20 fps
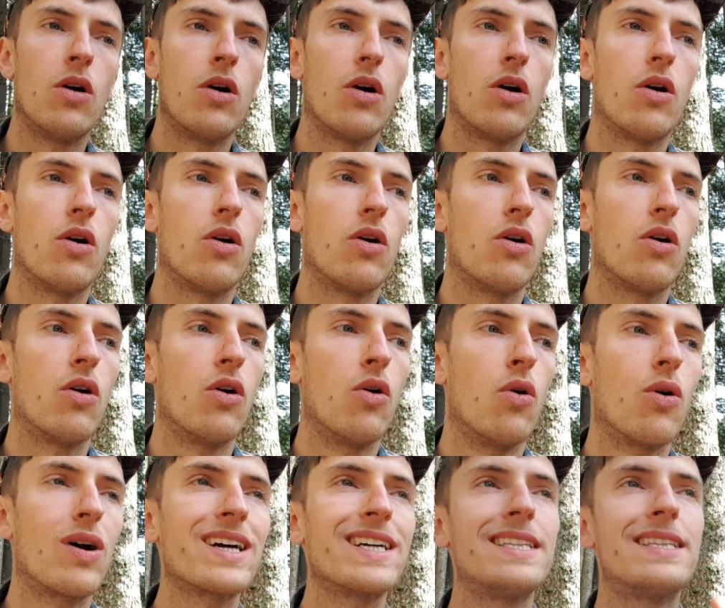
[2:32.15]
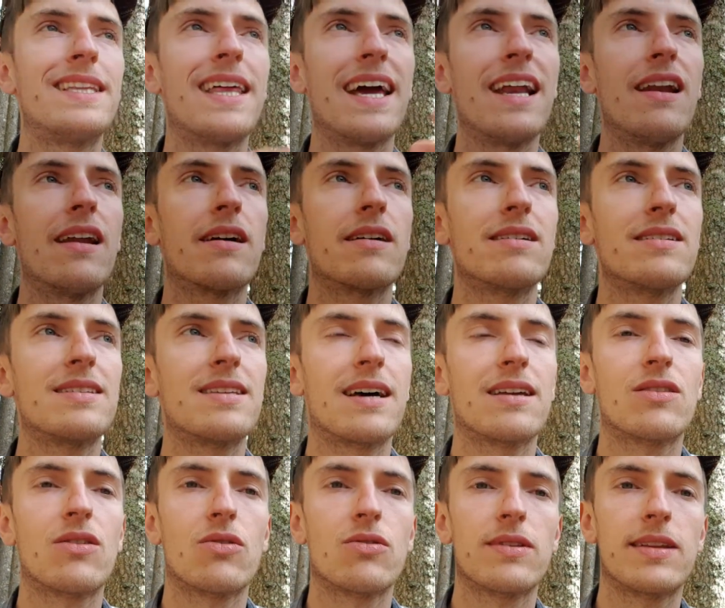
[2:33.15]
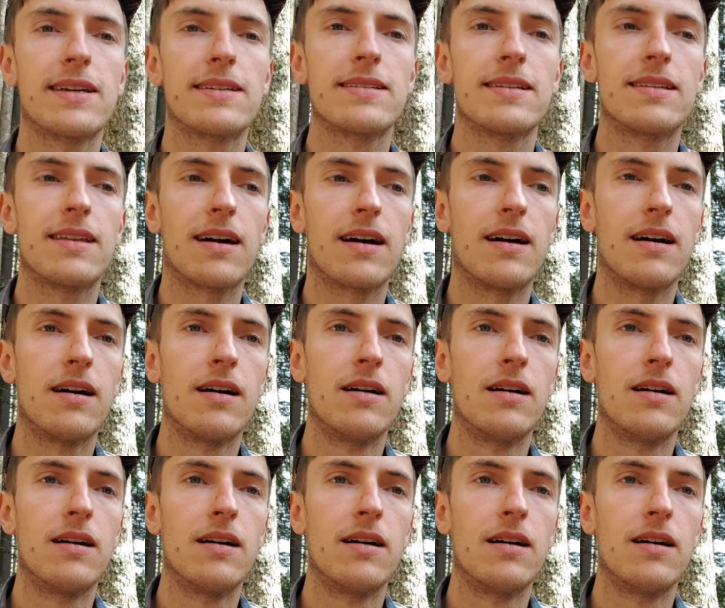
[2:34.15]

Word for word: euh, aurait telles attentes, etc.